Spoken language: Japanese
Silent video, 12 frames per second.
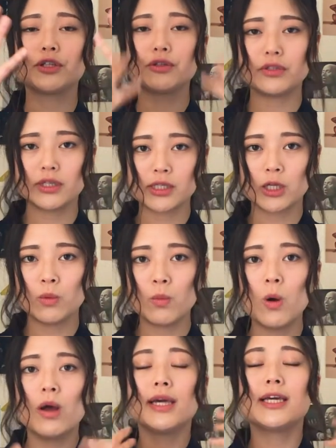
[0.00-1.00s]
くんですけど
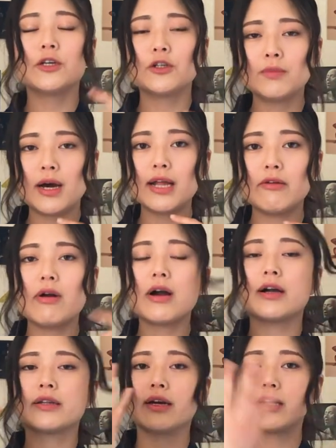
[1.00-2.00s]
も引く前には必